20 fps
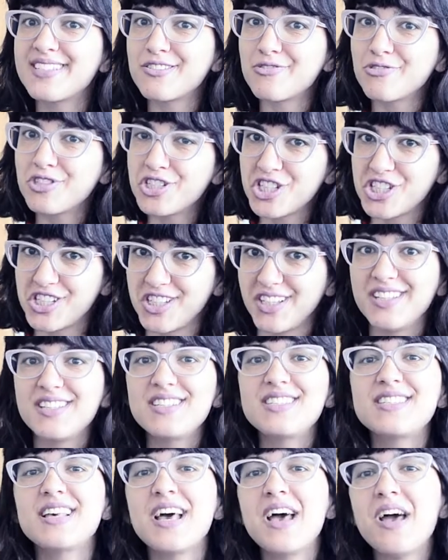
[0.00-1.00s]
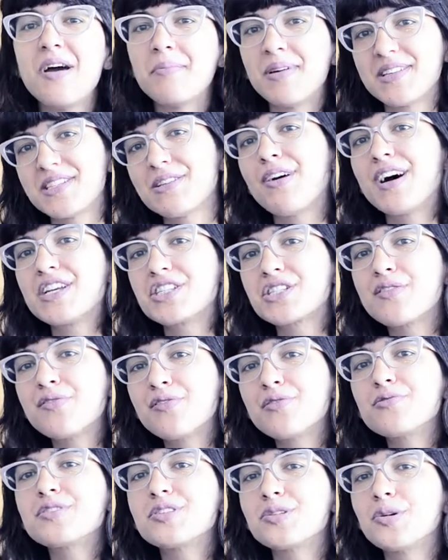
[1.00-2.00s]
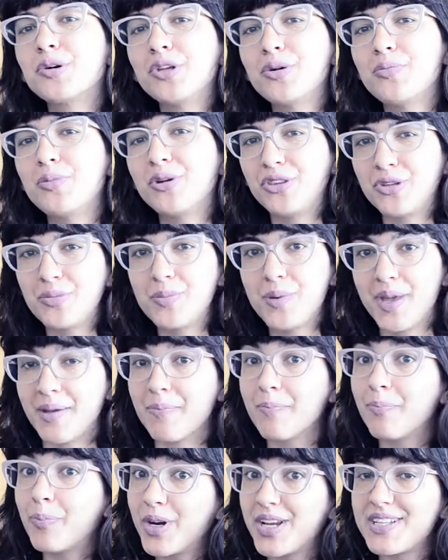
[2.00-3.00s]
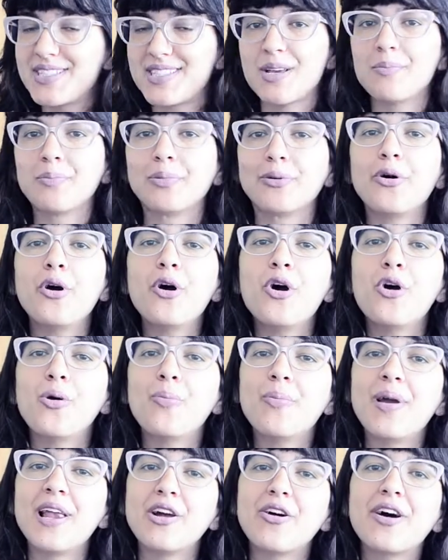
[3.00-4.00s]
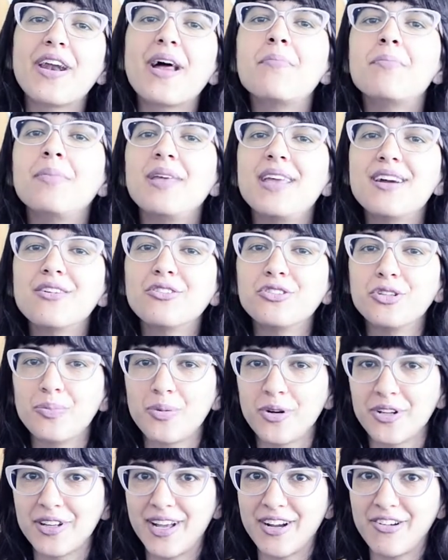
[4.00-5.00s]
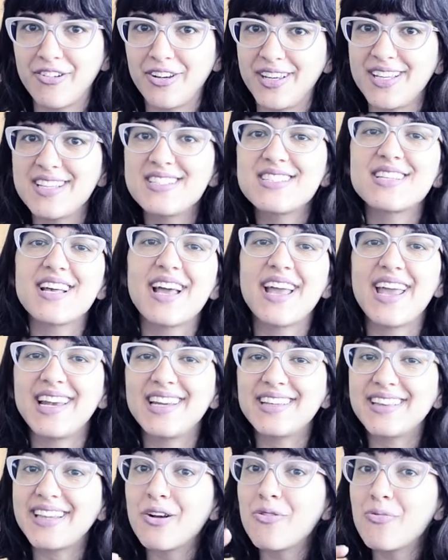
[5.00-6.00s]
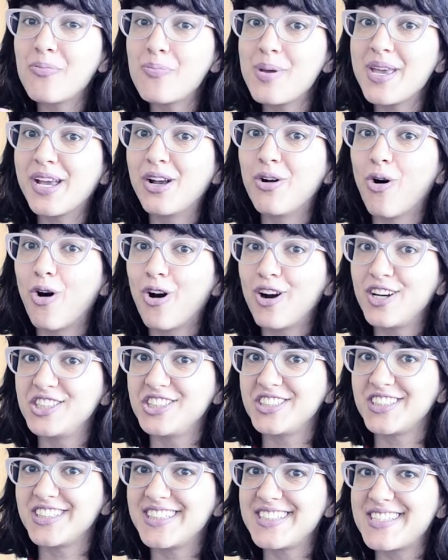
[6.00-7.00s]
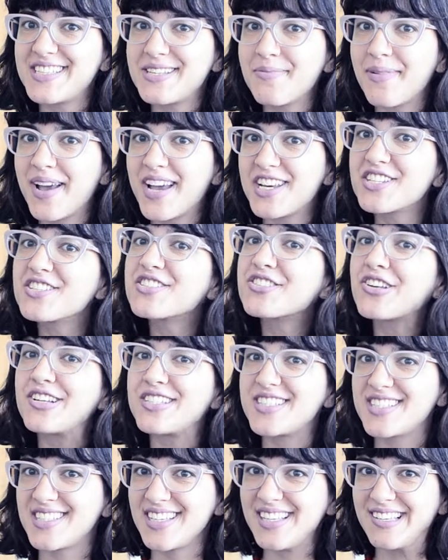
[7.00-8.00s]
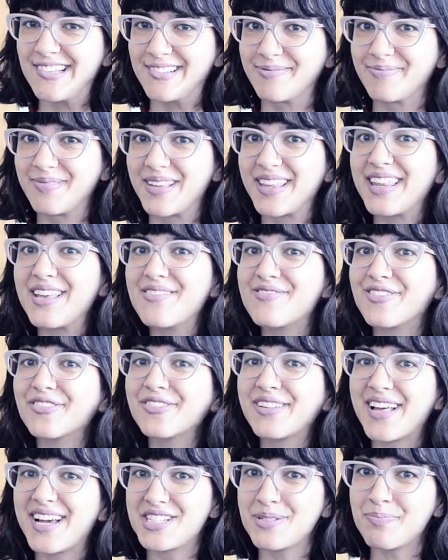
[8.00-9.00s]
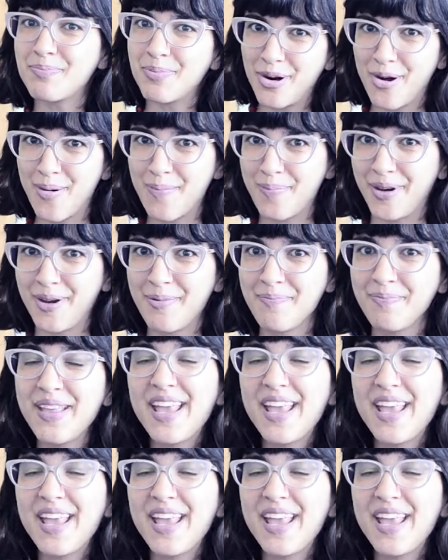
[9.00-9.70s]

sutis, mas eu acho que funcionam muito bem. Por exemplo, o melhor amigo do protagonista, ele tem um bigode que se mexe sozinho, que tem vontade própria.